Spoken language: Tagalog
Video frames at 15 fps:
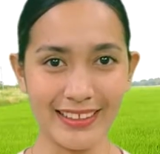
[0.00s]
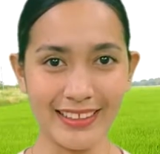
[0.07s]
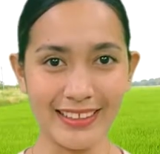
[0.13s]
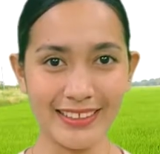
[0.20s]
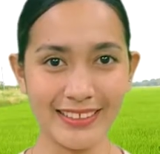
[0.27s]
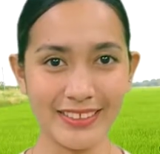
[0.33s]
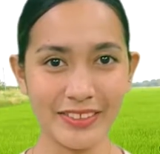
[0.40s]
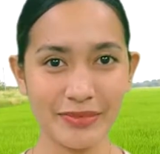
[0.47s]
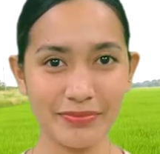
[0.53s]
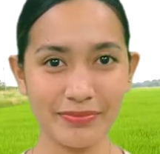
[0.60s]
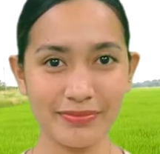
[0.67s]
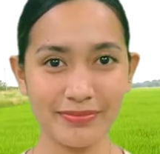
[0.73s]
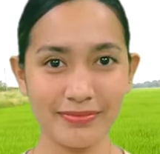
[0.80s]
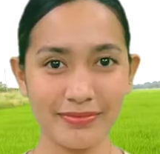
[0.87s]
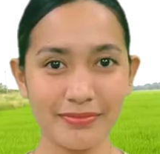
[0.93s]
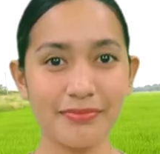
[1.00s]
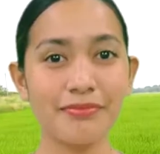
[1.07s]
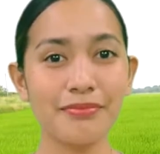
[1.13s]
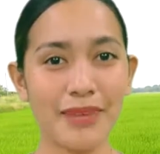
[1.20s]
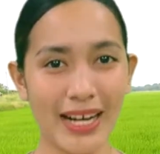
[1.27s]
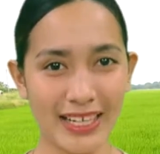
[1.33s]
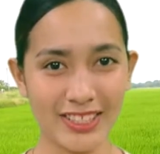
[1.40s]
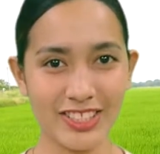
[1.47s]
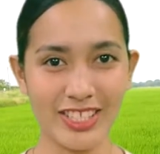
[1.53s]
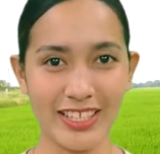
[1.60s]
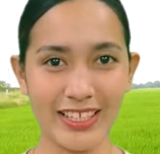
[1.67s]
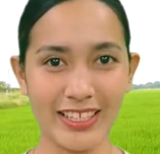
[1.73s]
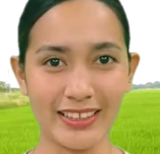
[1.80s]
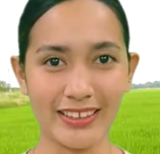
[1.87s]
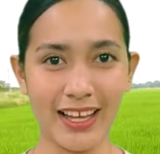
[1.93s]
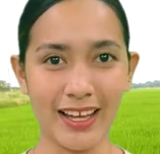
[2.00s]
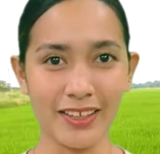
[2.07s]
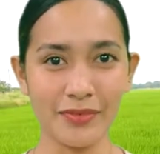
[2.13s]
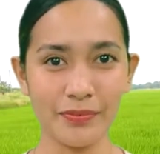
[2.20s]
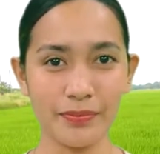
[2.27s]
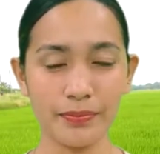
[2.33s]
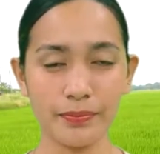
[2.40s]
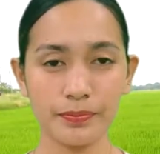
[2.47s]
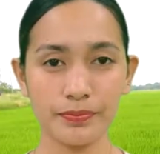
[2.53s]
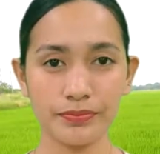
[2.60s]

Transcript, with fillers: kadali. Mga di kita.